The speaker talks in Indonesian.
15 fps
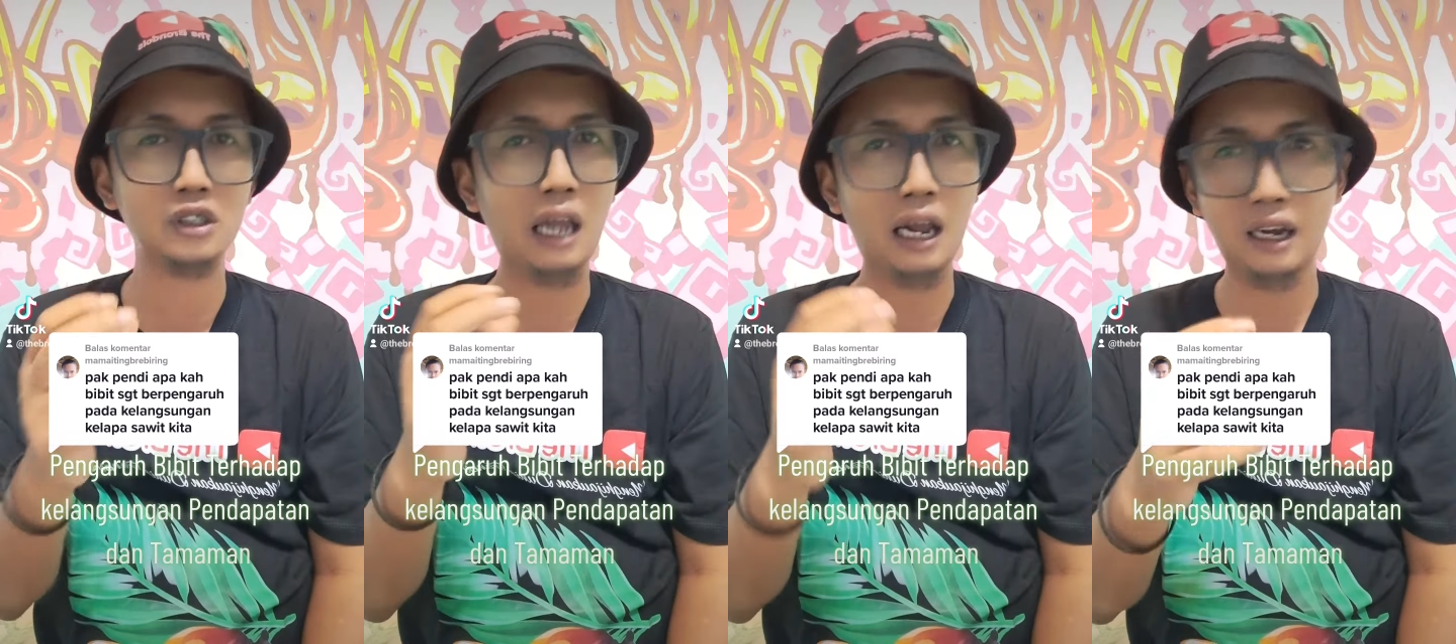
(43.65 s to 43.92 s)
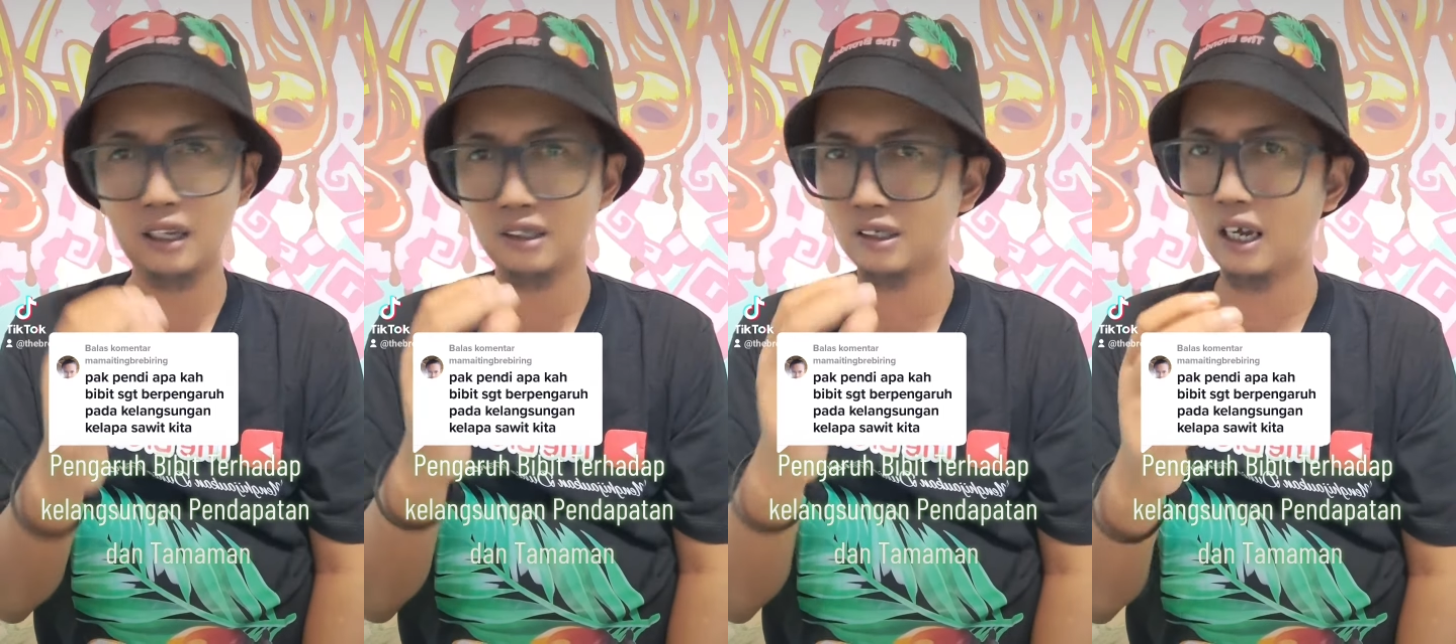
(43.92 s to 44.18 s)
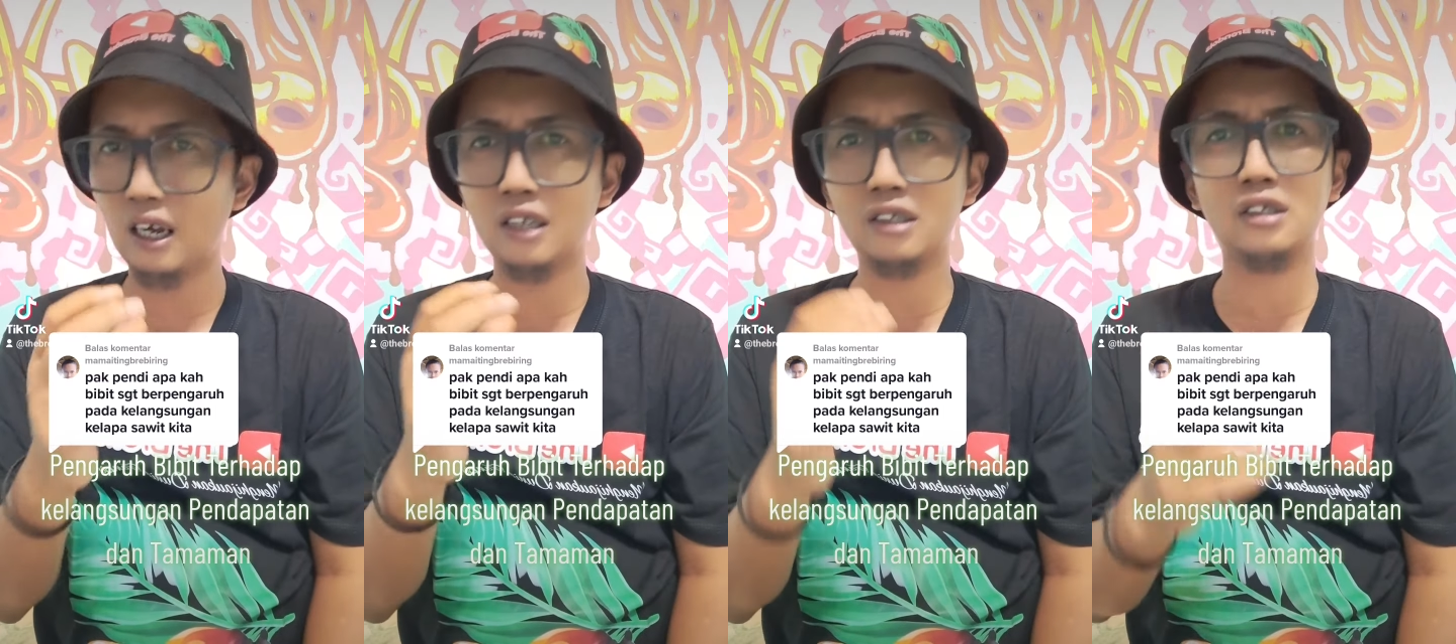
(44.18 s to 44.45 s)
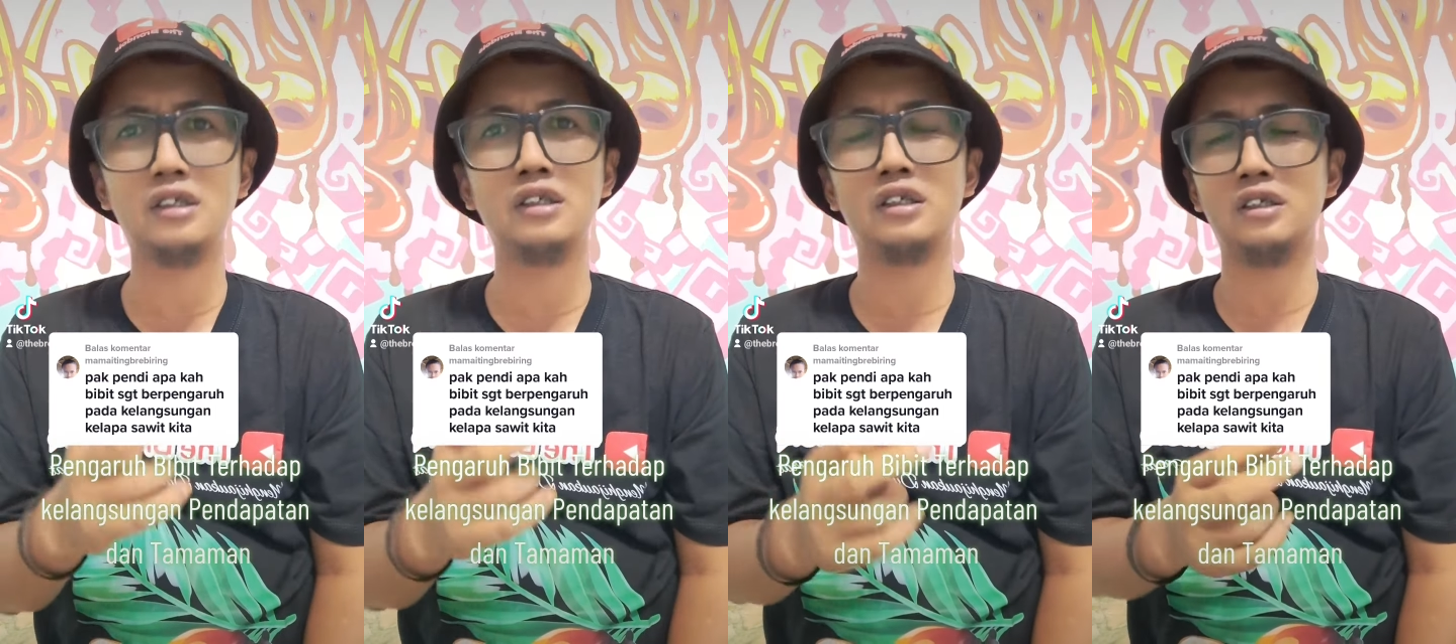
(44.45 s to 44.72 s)

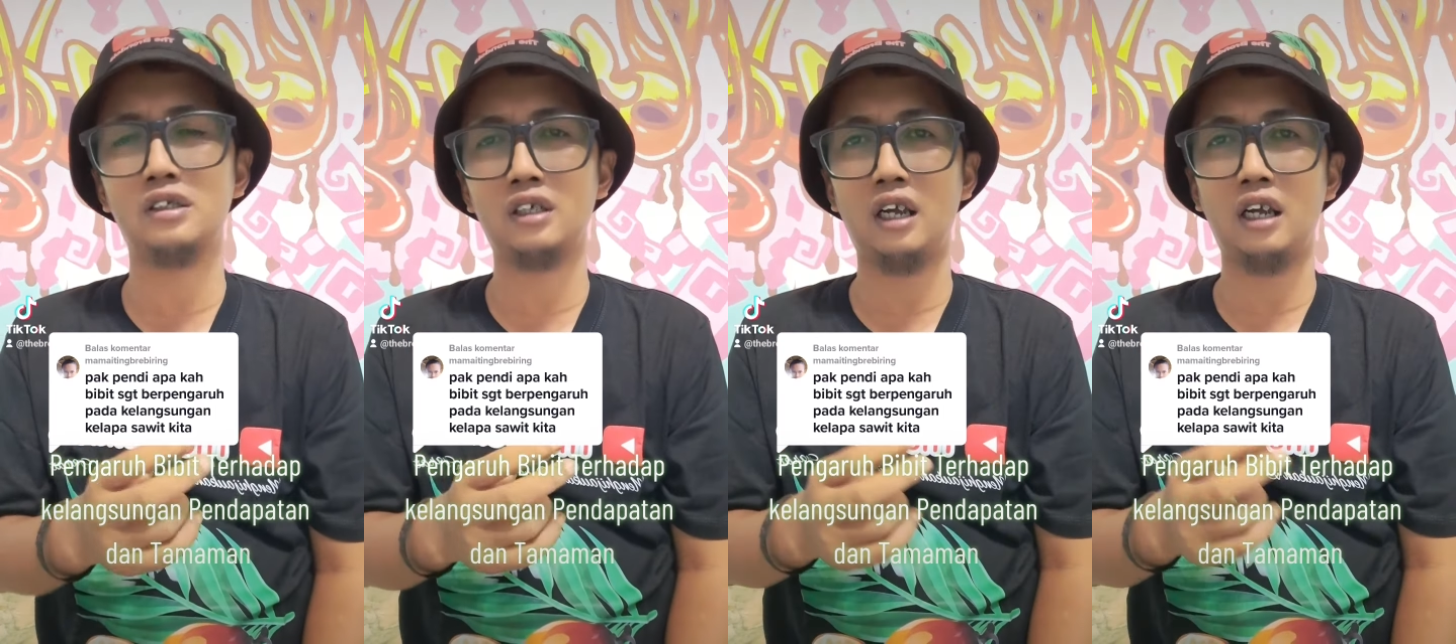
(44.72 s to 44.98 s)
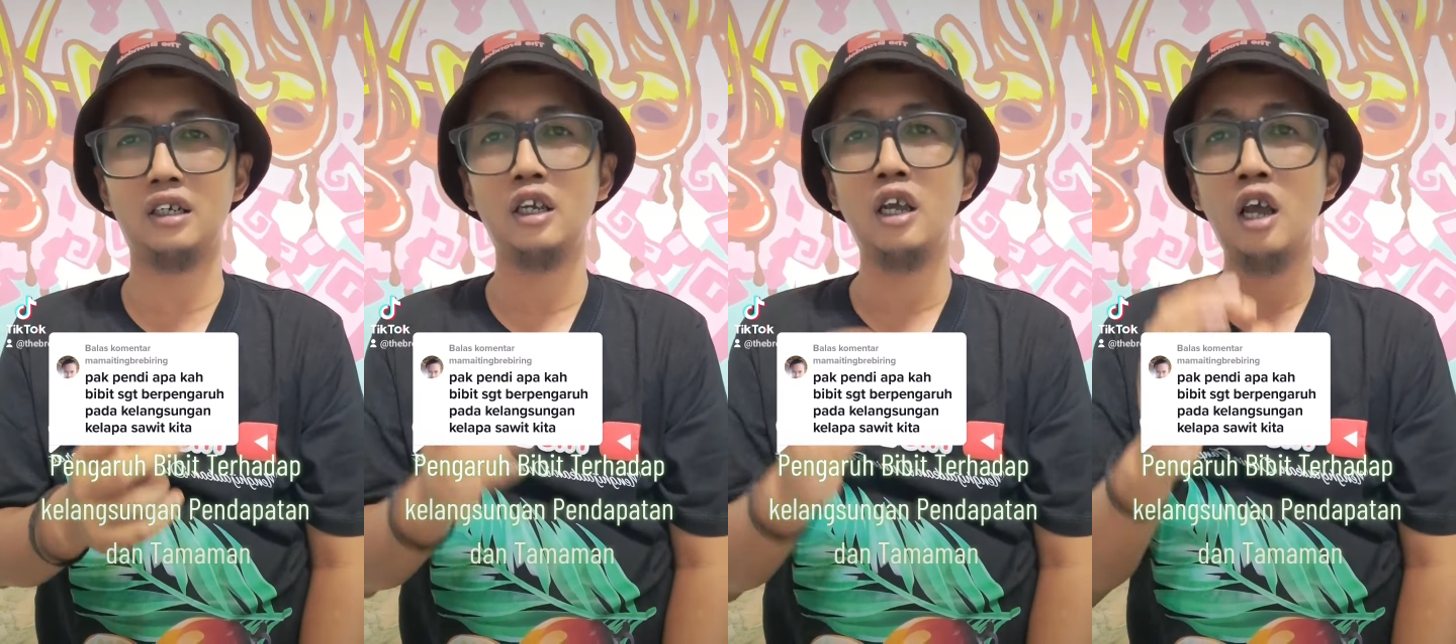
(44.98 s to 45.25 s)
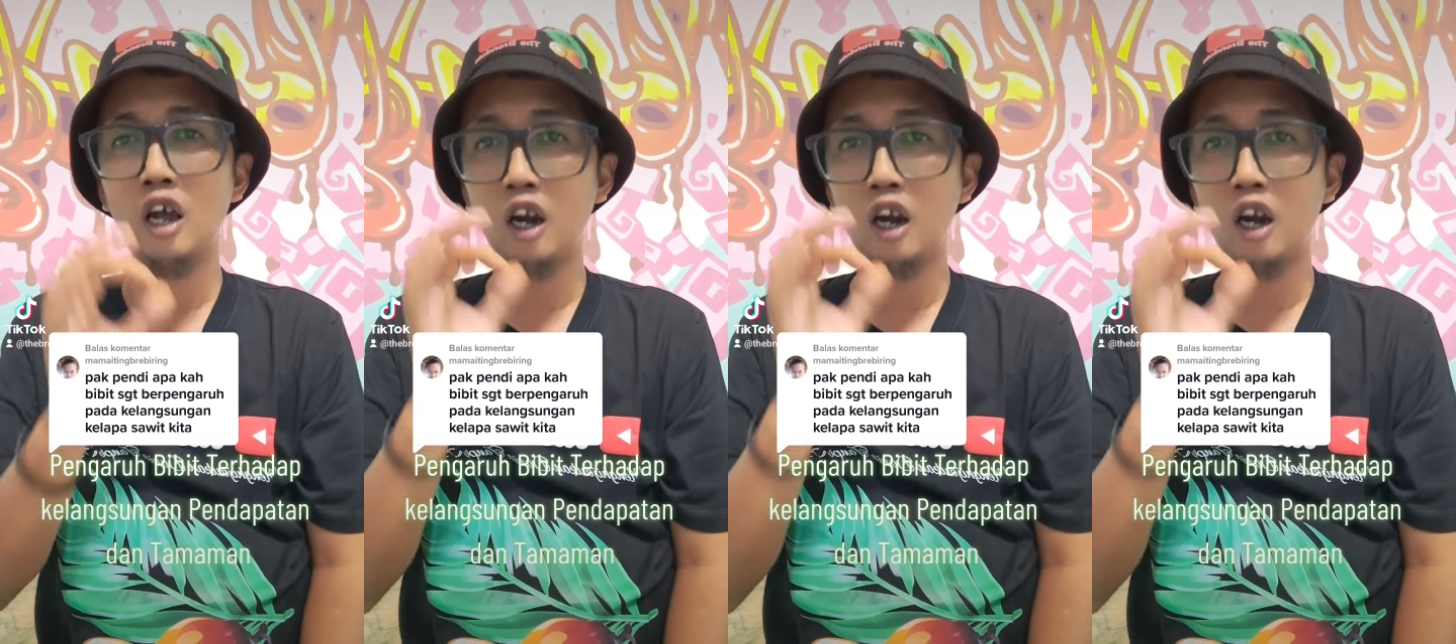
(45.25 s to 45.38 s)
sangat-sangat sedikit sekali.